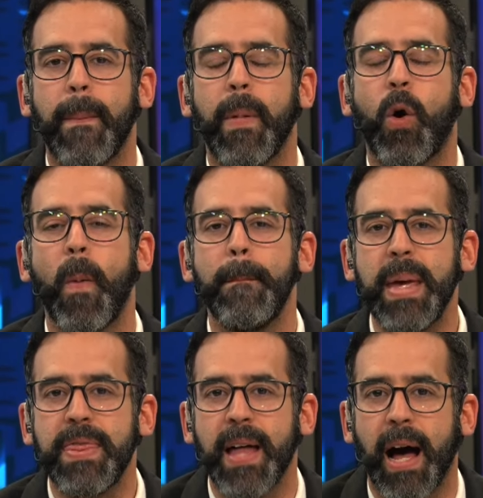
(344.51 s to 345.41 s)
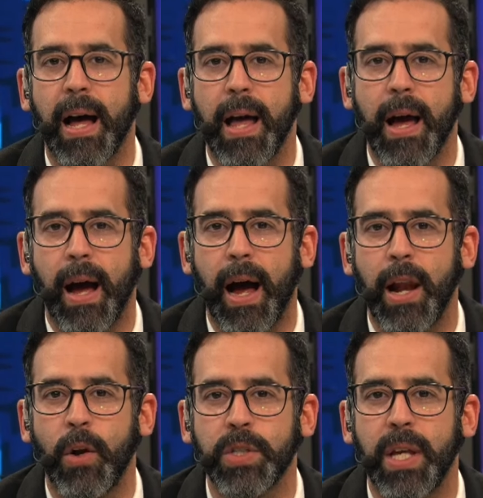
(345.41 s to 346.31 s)
comida
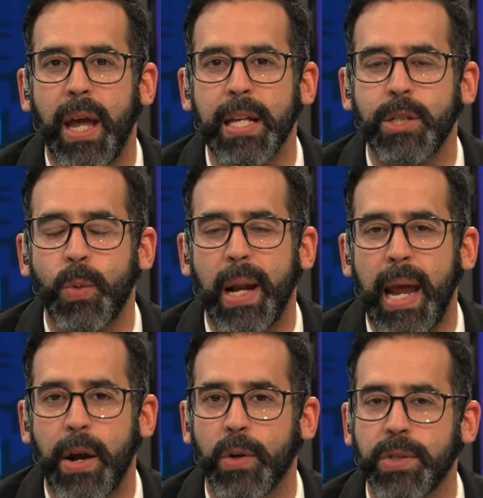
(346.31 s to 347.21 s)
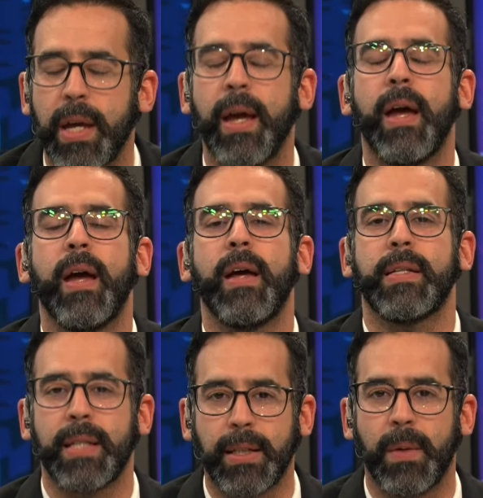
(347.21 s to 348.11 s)
a los escueleros.
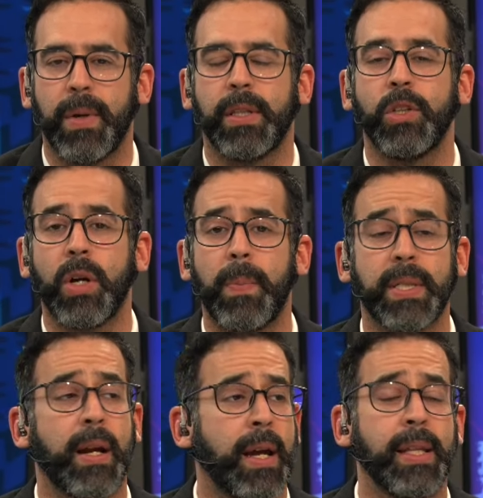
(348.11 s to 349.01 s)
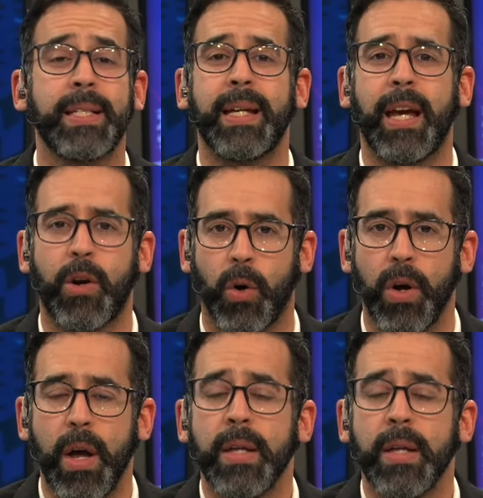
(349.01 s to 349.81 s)
Exactamente. Entonces, ¿qué pasa? La gente se quejó.